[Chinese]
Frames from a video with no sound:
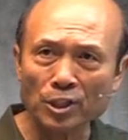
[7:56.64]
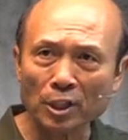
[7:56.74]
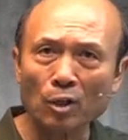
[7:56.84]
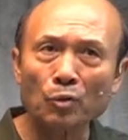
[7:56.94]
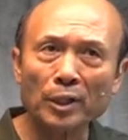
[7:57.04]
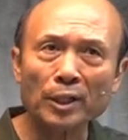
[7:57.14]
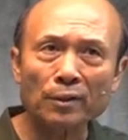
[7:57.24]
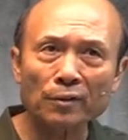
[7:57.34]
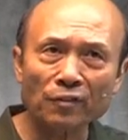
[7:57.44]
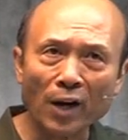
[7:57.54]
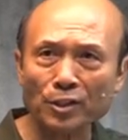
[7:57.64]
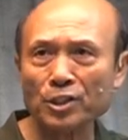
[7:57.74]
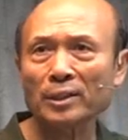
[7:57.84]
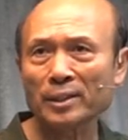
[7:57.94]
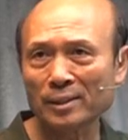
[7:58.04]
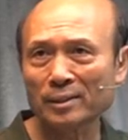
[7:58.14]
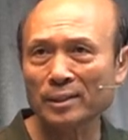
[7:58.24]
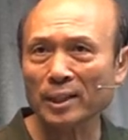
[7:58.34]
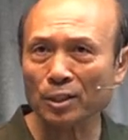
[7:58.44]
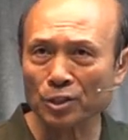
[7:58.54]
这个会发生的，
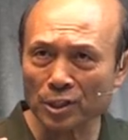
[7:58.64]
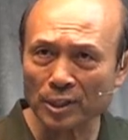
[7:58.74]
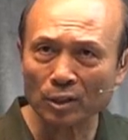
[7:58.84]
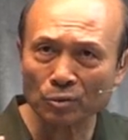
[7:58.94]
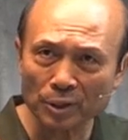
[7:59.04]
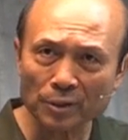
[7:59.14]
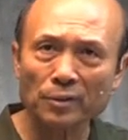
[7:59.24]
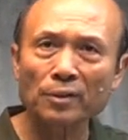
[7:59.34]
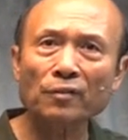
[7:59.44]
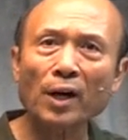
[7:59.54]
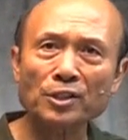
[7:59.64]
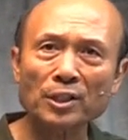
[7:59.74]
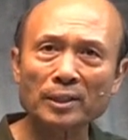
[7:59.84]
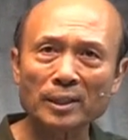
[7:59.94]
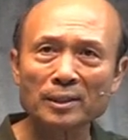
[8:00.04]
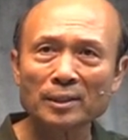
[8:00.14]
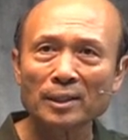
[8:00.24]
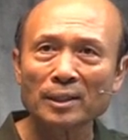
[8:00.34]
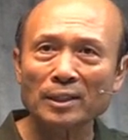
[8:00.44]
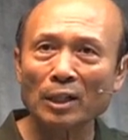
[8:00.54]
这个事情会发生的。
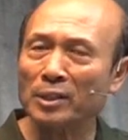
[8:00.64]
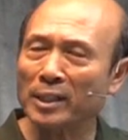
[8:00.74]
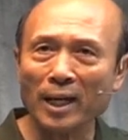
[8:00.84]
有一